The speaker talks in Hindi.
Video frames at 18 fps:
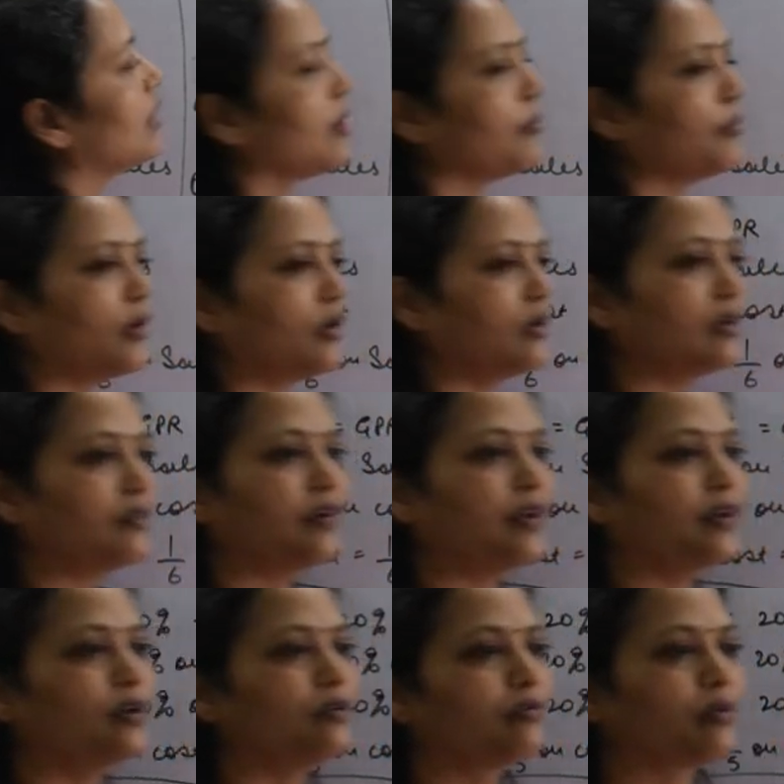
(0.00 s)
अपॉन
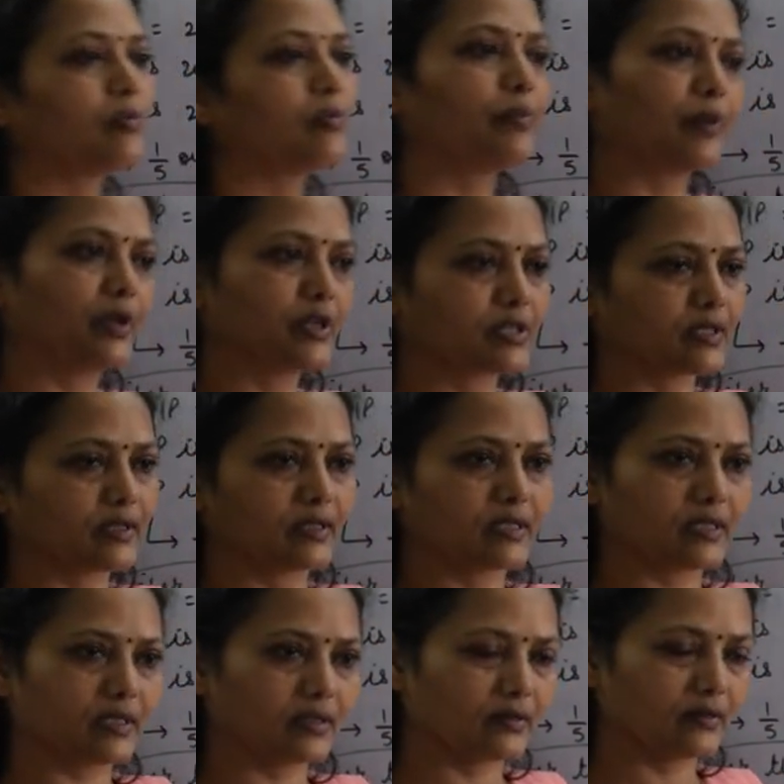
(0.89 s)
रेवेन्यू फ्रॉम
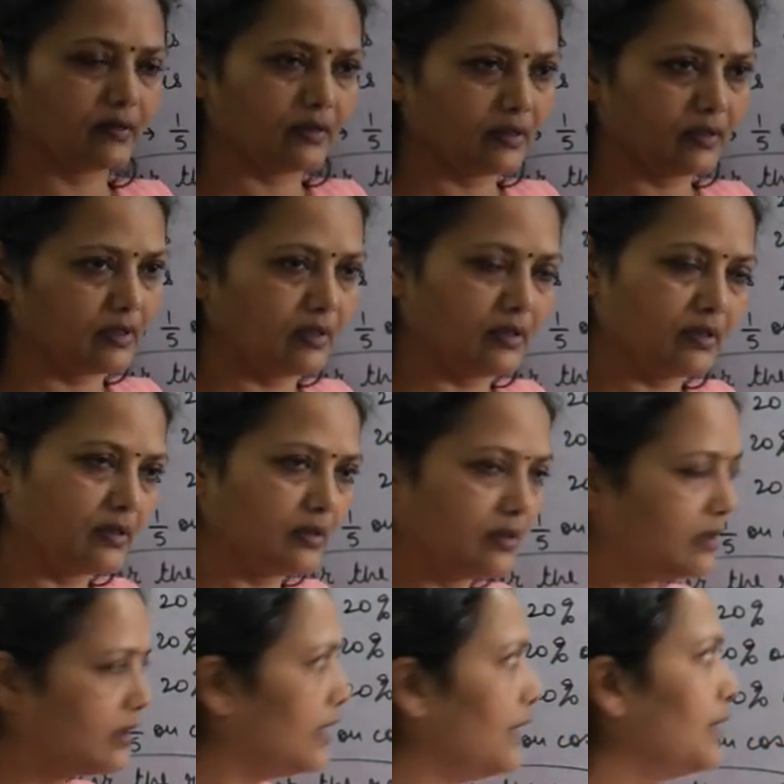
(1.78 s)
ऑपरेशंस
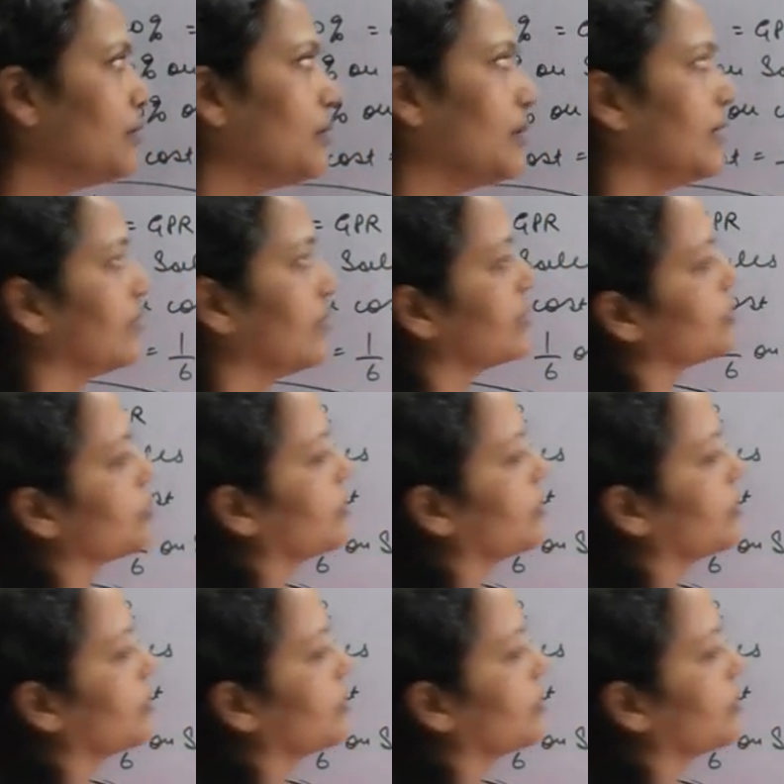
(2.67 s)
इनटू हंड्रेड